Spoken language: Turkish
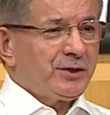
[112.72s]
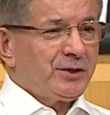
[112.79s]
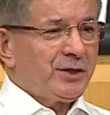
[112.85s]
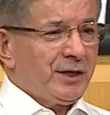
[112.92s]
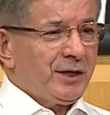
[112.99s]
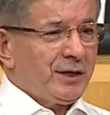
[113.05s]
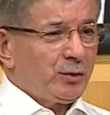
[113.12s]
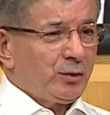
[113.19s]

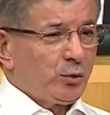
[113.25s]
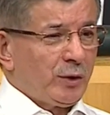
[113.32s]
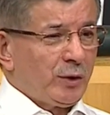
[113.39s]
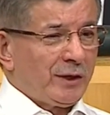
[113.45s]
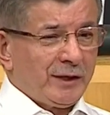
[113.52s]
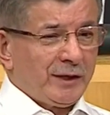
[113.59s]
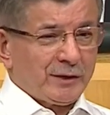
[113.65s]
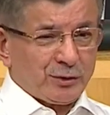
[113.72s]
Nice
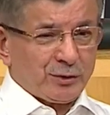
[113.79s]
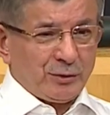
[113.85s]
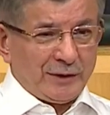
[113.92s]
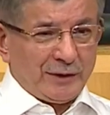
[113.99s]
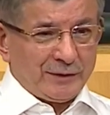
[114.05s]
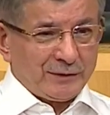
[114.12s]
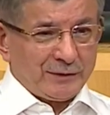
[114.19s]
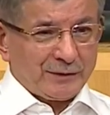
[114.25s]
dualar
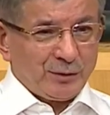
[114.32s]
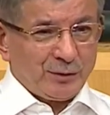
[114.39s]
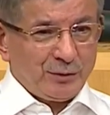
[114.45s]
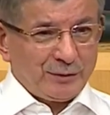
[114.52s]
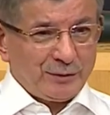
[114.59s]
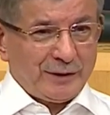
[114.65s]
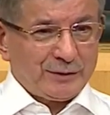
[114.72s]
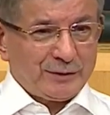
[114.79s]
söylenir
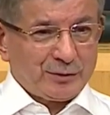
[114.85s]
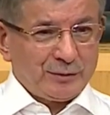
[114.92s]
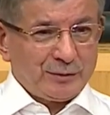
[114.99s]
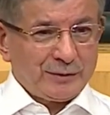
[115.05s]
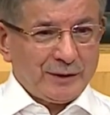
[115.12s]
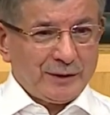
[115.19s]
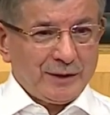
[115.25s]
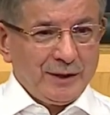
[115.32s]
ondan
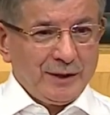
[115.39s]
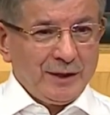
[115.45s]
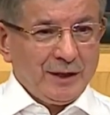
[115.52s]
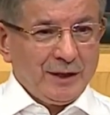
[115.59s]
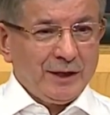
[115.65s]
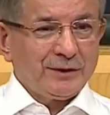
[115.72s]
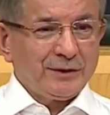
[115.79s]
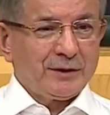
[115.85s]
sonra
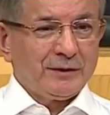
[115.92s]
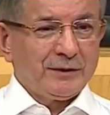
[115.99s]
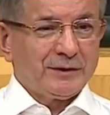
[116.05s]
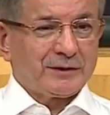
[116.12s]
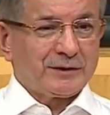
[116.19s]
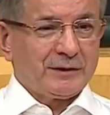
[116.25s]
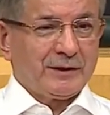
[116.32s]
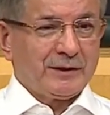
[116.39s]
hayırlı
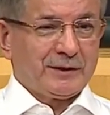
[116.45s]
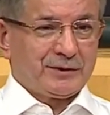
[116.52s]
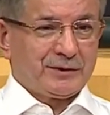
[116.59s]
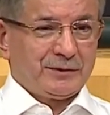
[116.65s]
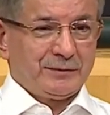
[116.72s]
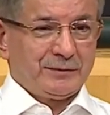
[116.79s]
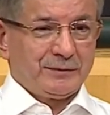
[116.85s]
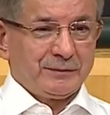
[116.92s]
nesiller
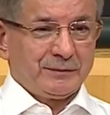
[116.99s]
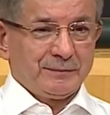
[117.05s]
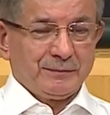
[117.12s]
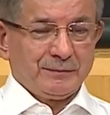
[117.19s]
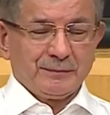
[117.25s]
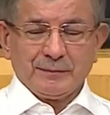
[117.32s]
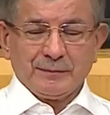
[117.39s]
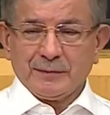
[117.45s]
için.
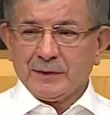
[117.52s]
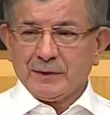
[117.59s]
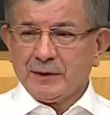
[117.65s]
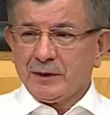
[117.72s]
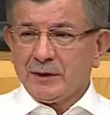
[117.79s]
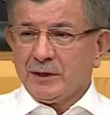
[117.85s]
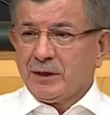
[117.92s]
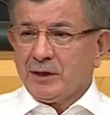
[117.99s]

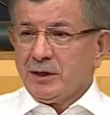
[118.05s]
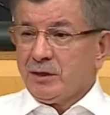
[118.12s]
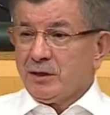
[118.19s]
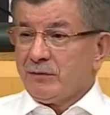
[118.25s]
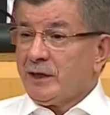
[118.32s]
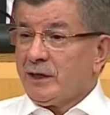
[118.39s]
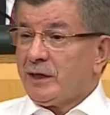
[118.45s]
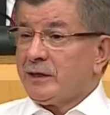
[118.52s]

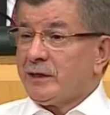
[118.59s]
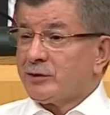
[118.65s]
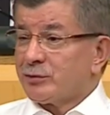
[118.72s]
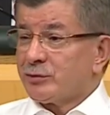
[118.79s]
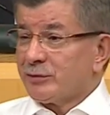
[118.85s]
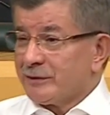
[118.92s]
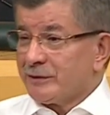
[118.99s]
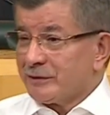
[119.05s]
Ve
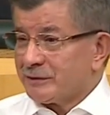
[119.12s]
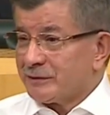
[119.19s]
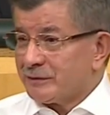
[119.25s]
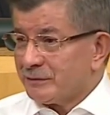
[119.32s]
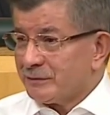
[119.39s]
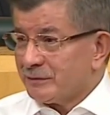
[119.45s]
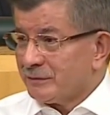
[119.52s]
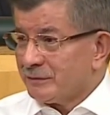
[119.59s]
hayat
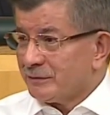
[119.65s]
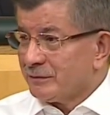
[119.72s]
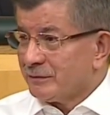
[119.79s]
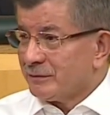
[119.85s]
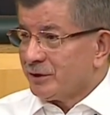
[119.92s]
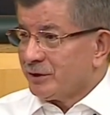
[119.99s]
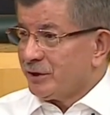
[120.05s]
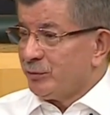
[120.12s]
süreriz.
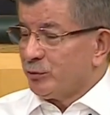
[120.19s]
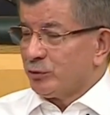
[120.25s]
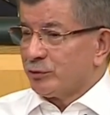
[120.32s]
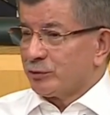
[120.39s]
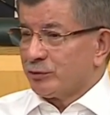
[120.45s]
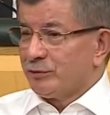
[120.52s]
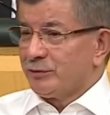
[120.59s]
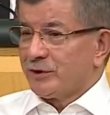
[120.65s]
Kimi
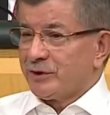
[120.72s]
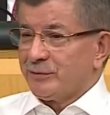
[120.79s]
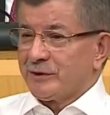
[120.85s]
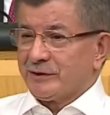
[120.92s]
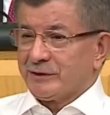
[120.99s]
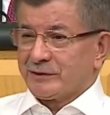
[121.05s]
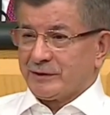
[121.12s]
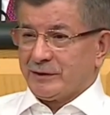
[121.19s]
uzun,
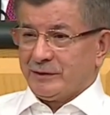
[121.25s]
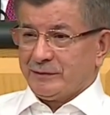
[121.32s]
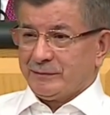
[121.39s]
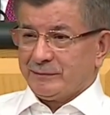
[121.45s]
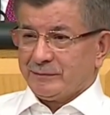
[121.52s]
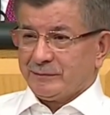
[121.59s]
kimi kısa.